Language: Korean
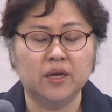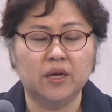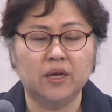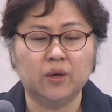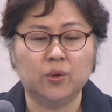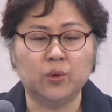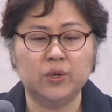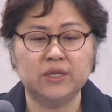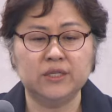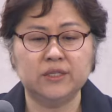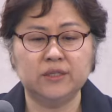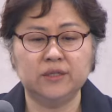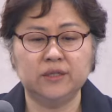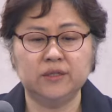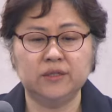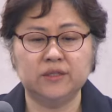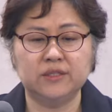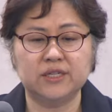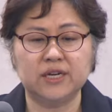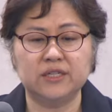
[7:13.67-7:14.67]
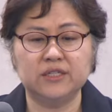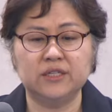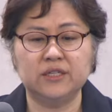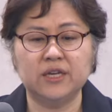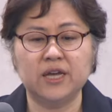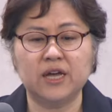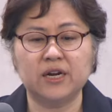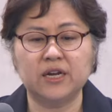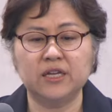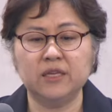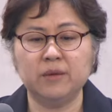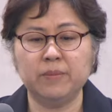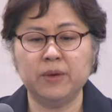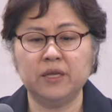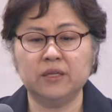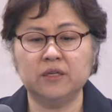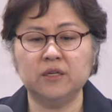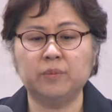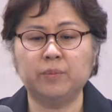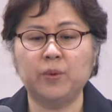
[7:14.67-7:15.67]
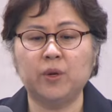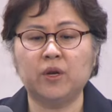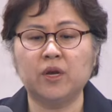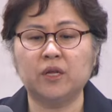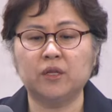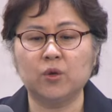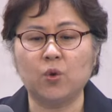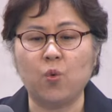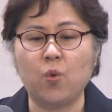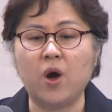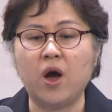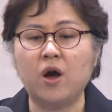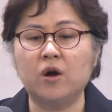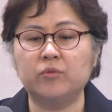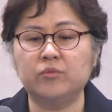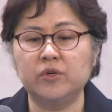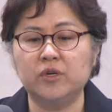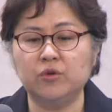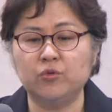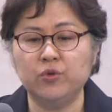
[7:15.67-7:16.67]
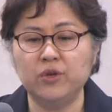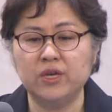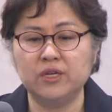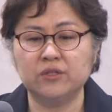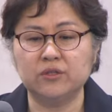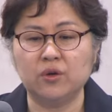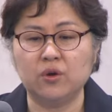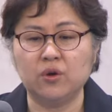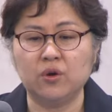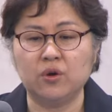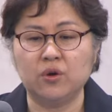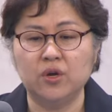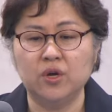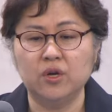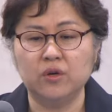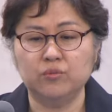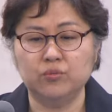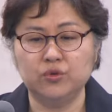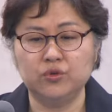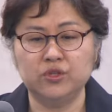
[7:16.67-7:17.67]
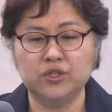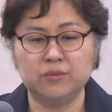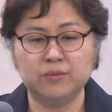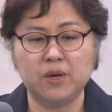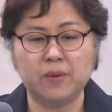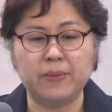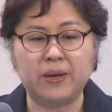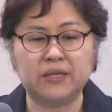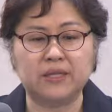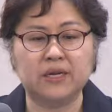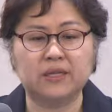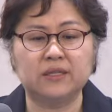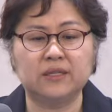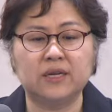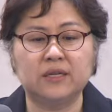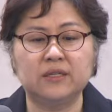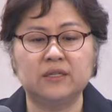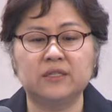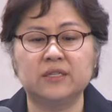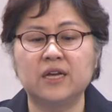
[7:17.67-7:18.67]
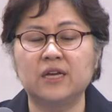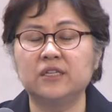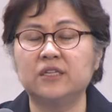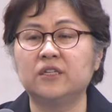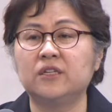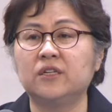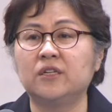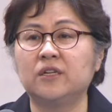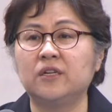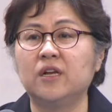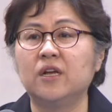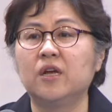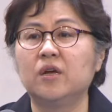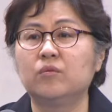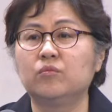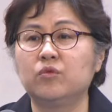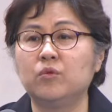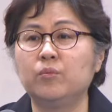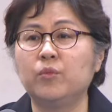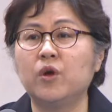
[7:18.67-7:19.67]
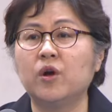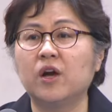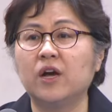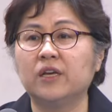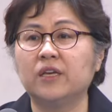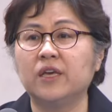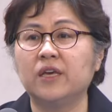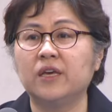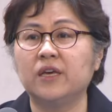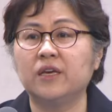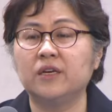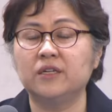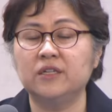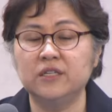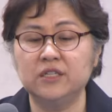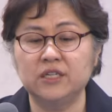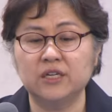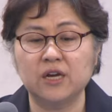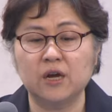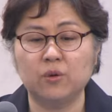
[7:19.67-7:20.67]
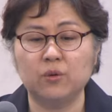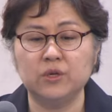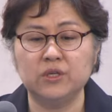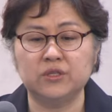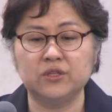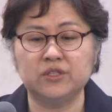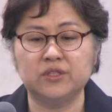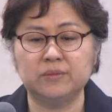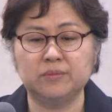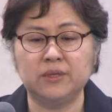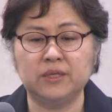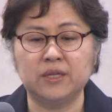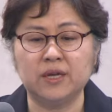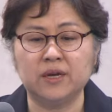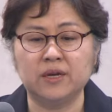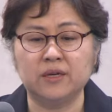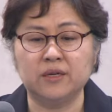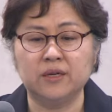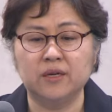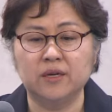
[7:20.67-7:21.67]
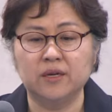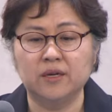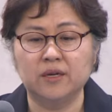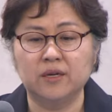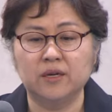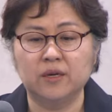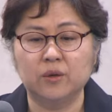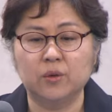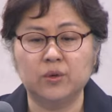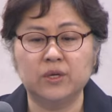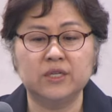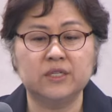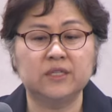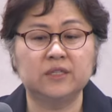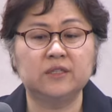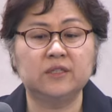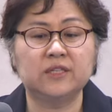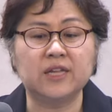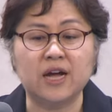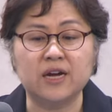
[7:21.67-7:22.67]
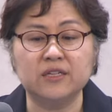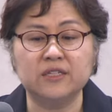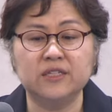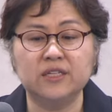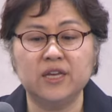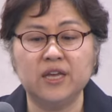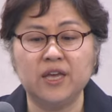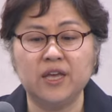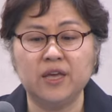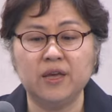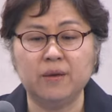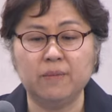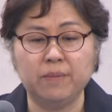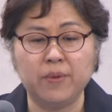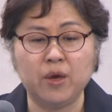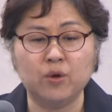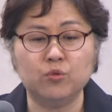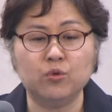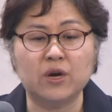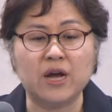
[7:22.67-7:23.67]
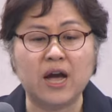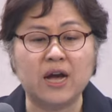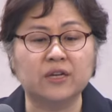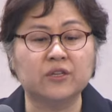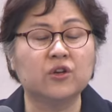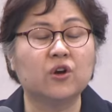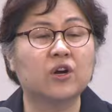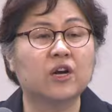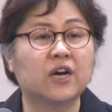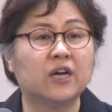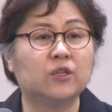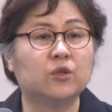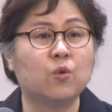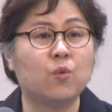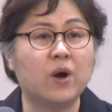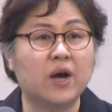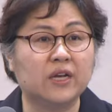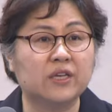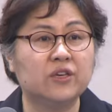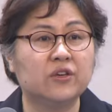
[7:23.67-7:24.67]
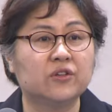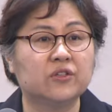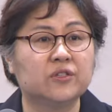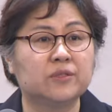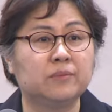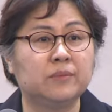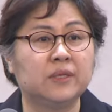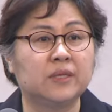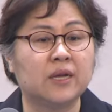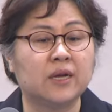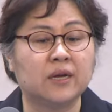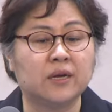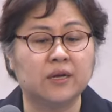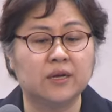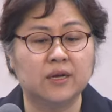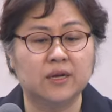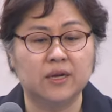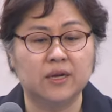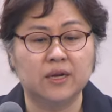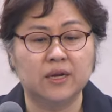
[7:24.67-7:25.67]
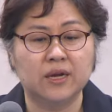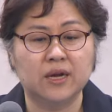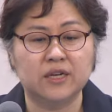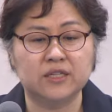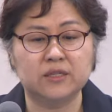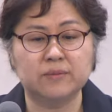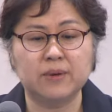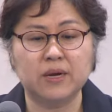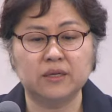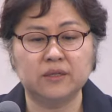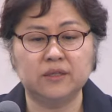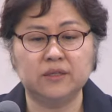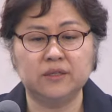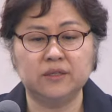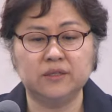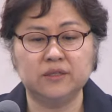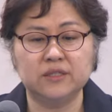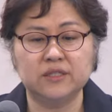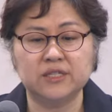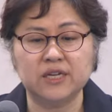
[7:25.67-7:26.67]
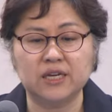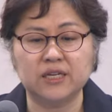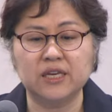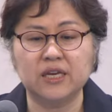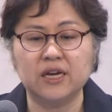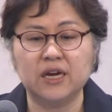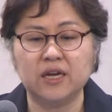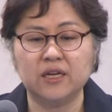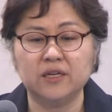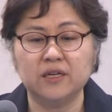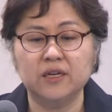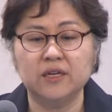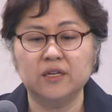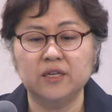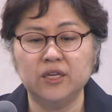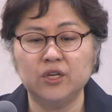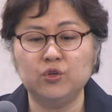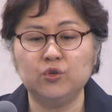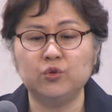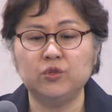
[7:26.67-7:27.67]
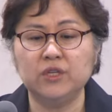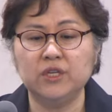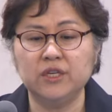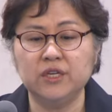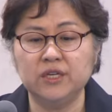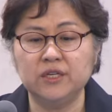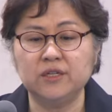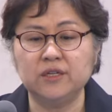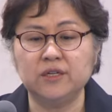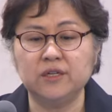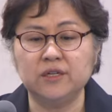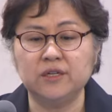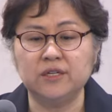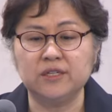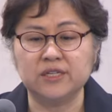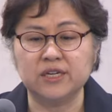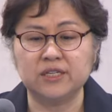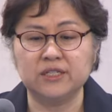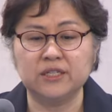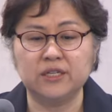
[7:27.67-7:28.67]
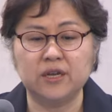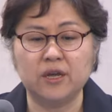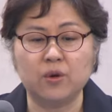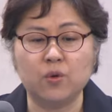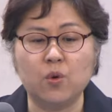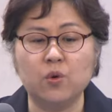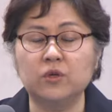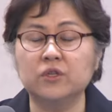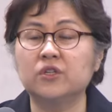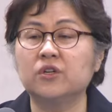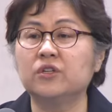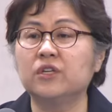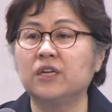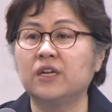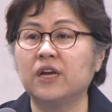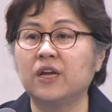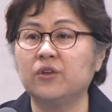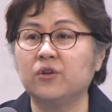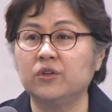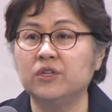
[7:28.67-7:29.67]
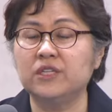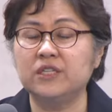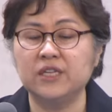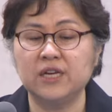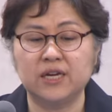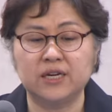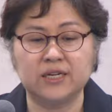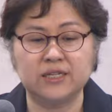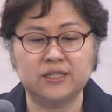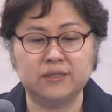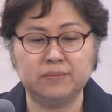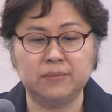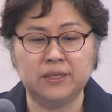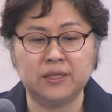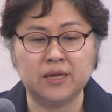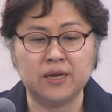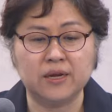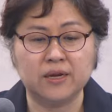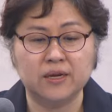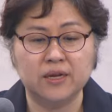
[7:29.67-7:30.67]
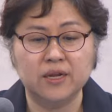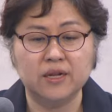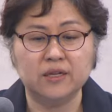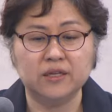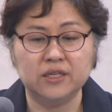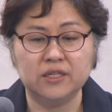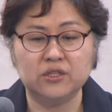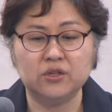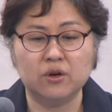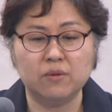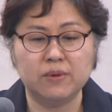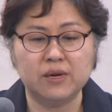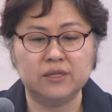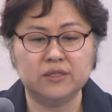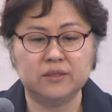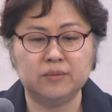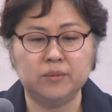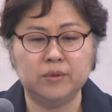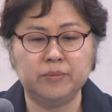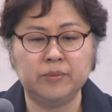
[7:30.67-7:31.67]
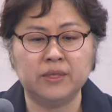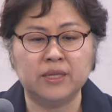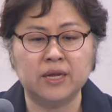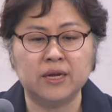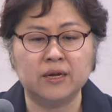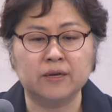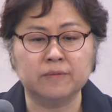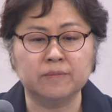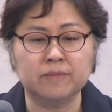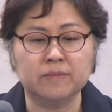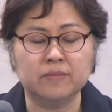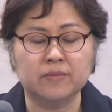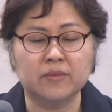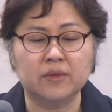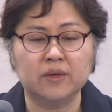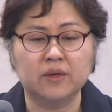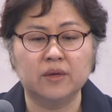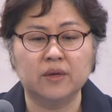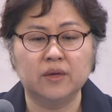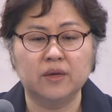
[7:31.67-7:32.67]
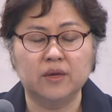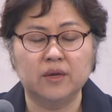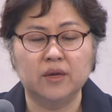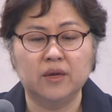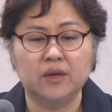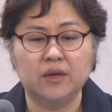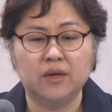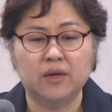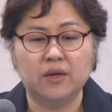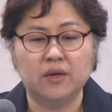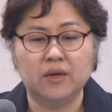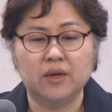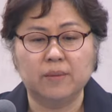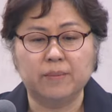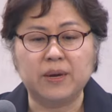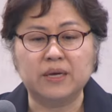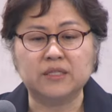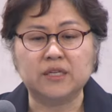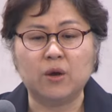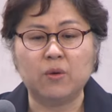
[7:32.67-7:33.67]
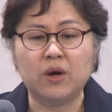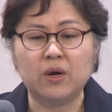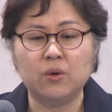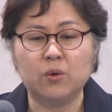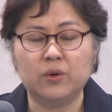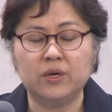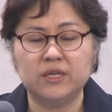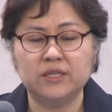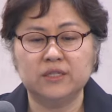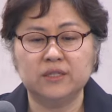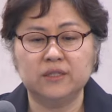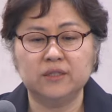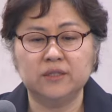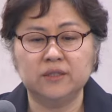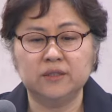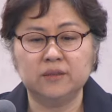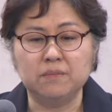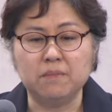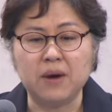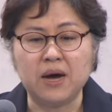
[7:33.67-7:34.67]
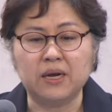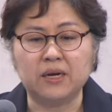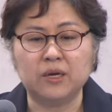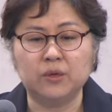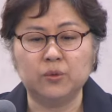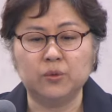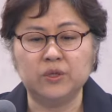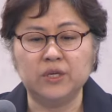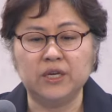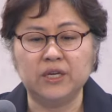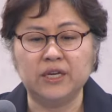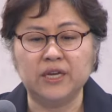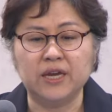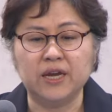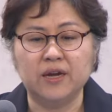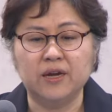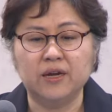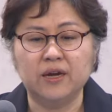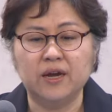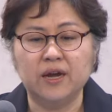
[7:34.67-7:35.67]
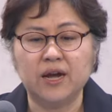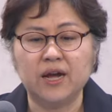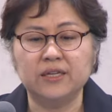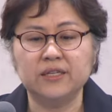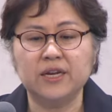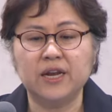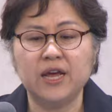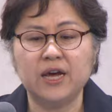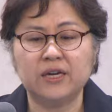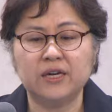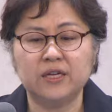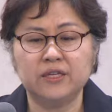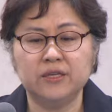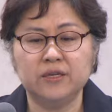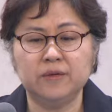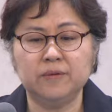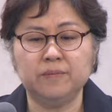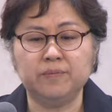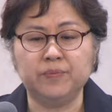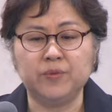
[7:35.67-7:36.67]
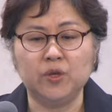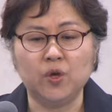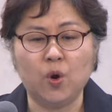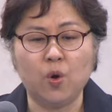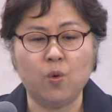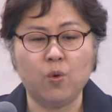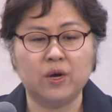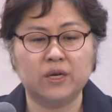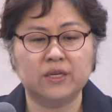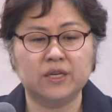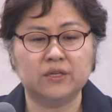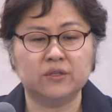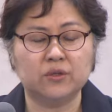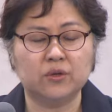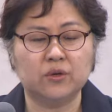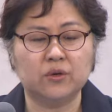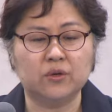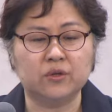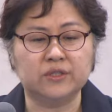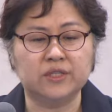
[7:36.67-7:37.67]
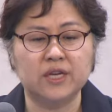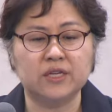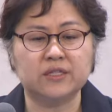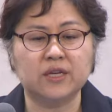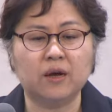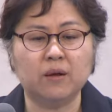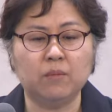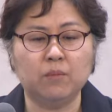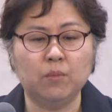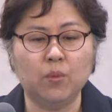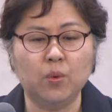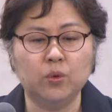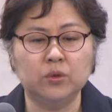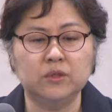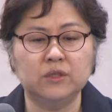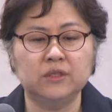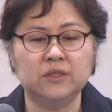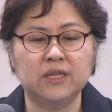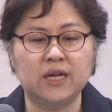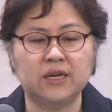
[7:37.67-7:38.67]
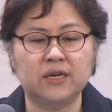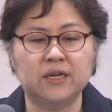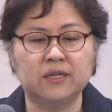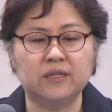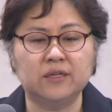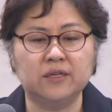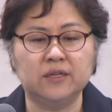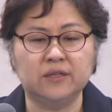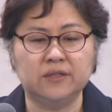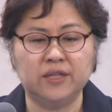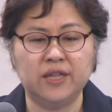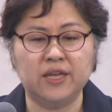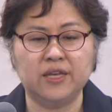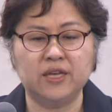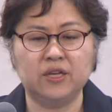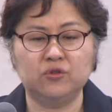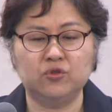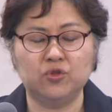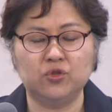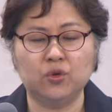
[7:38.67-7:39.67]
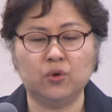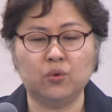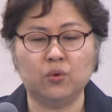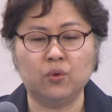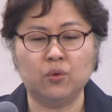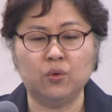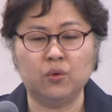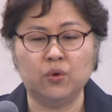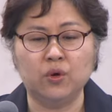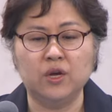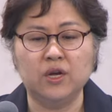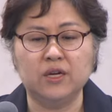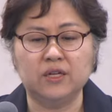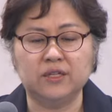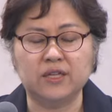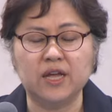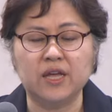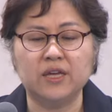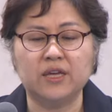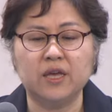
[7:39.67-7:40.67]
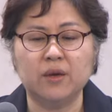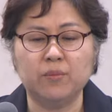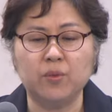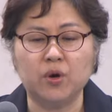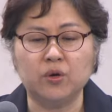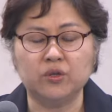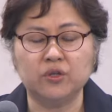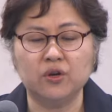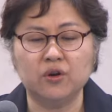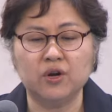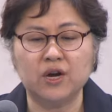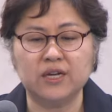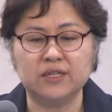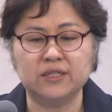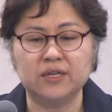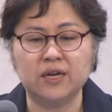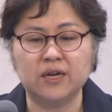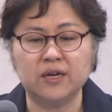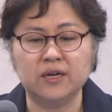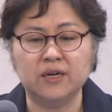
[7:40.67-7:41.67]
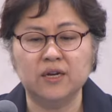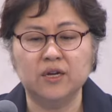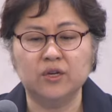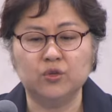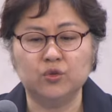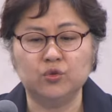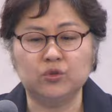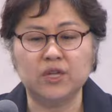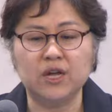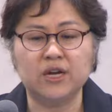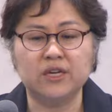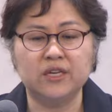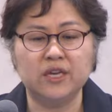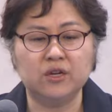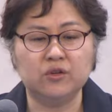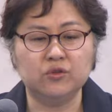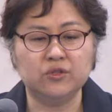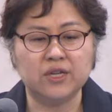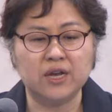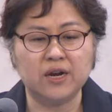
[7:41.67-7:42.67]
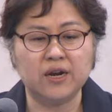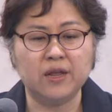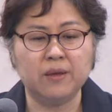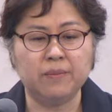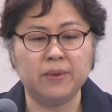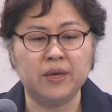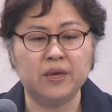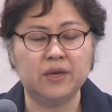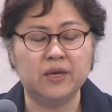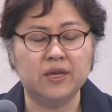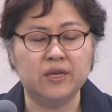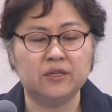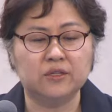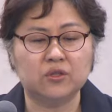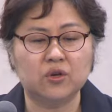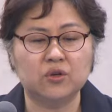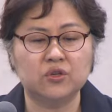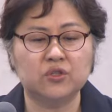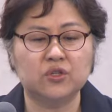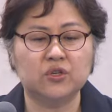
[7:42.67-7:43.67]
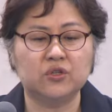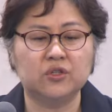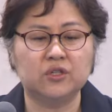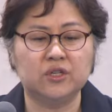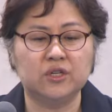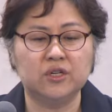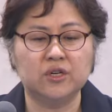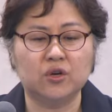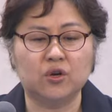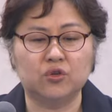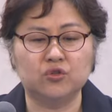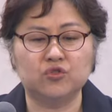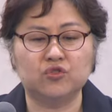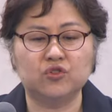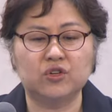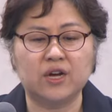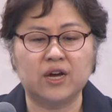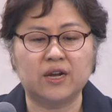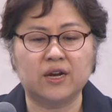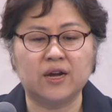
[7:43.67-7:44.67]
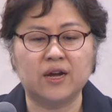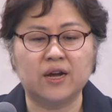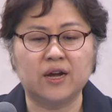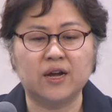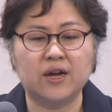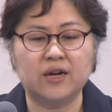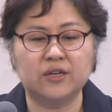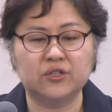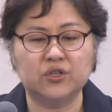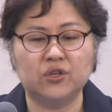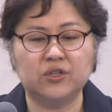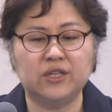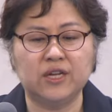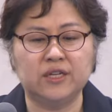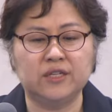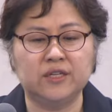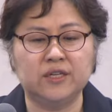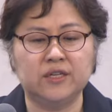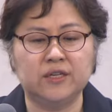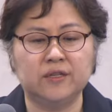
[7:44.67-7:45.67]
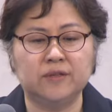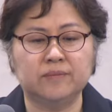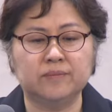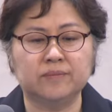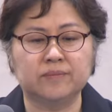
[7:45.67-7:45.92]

고레스는 자신이 하나님의 특별한 과업을 위해서 부르심을 받았다는 사실을 분명하게 의식하고 있었습니다. 고레스는 당시에 매우 강력한 왕이었습니다. 하지만 그는 자기가 이룬 일을 자신의 공적이라 여기지 않았습니다. 2절 말씀입니다. 바사왕 고레스는 말하노니 하늘의 하나님 여호와께서 세상 모든 나라를 내게 주셨고 나에게 명령하사 유다 예루살렘의 성전을 건축하라 하셨나니